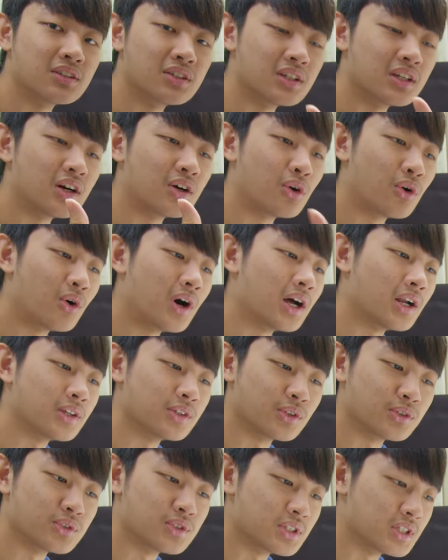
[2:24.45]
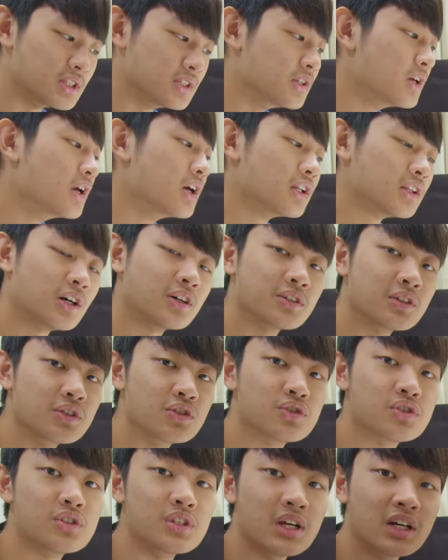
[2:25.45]
你要画的东西到底
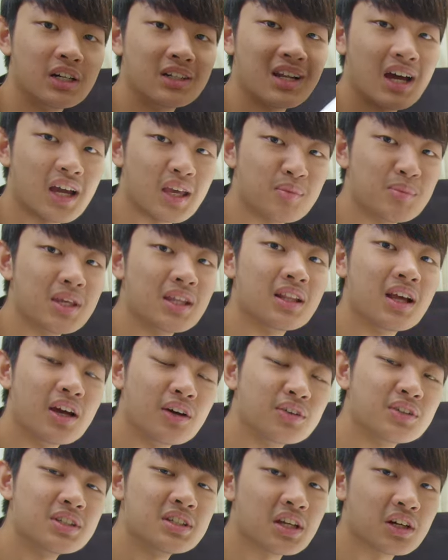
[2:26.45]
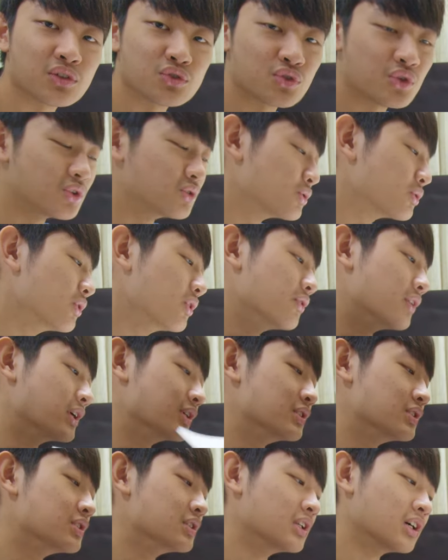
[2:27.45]
适合哪一面，还有你想要创作的
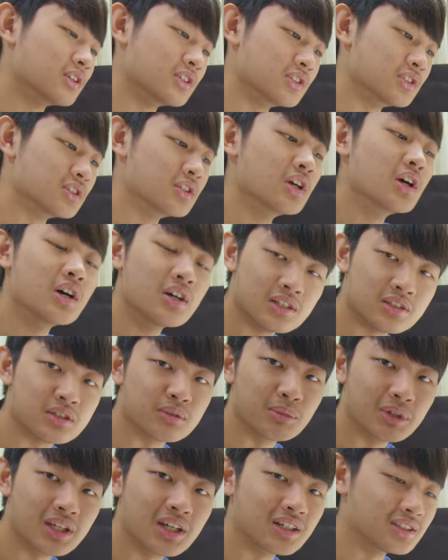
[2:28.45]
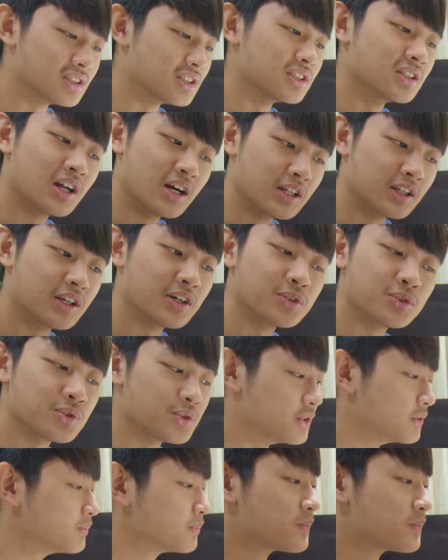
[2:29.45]
方式到底是怎么样子来挑选。